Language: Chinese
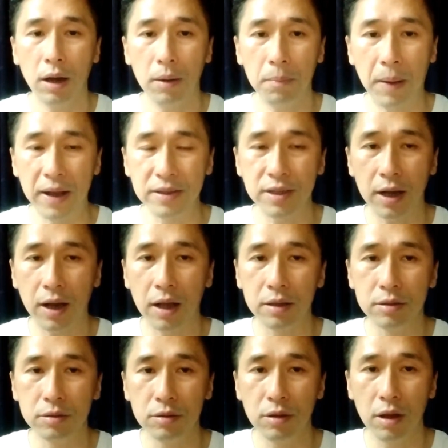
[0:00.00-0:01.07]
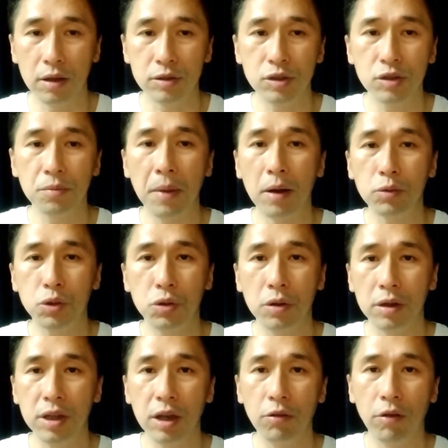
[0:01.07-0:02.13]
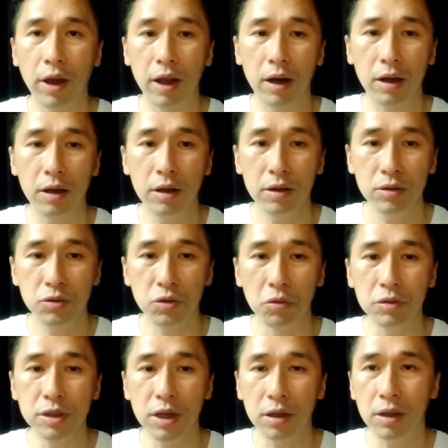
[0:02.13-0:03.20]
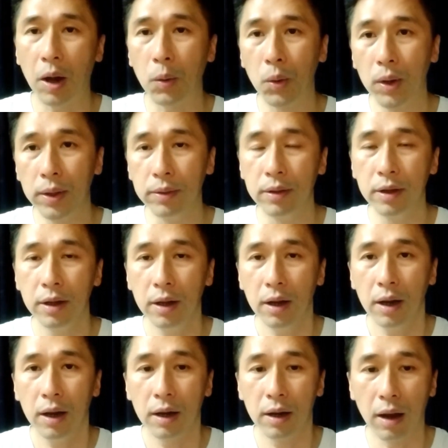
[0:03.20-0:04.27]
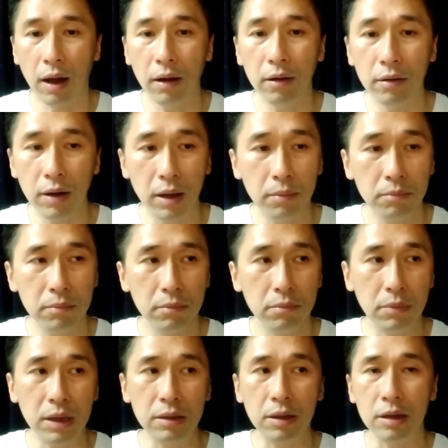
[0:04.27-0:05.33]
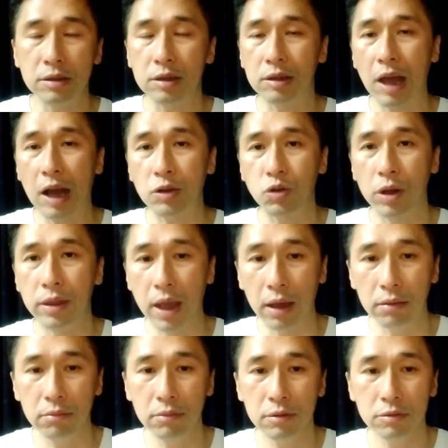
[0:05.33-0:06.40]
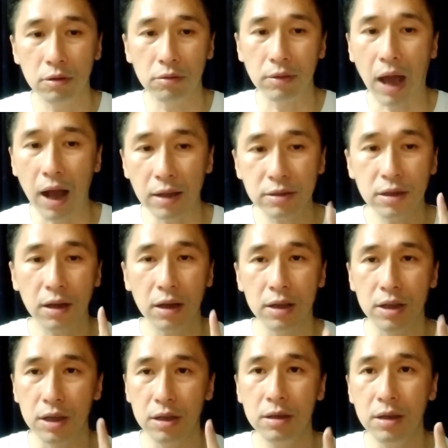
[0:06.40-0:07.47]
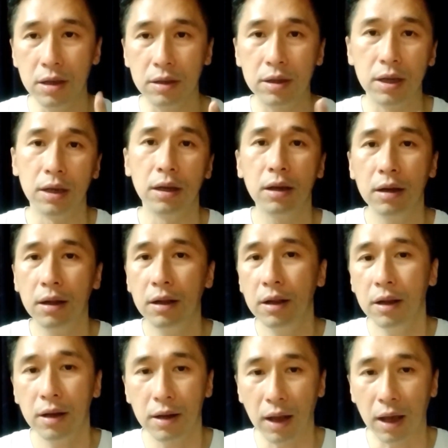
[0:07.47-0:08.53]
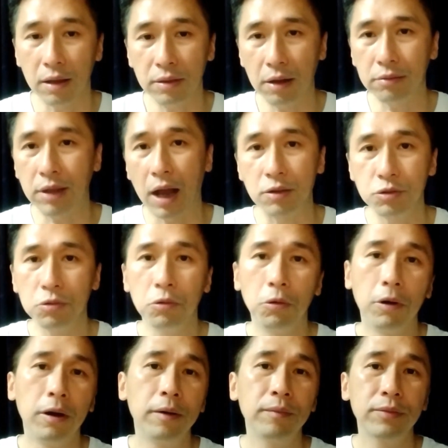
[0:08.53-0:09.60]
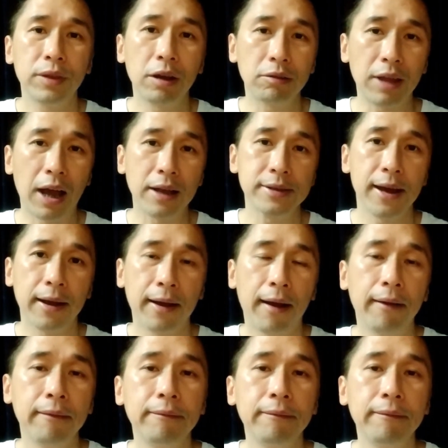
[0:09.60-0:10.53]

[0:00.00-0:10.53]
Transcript: 把香港呃自贸区的地位呢重新讨论，然后呢，明年是大选年，就拿这个议题来吊打中国，吊打香港。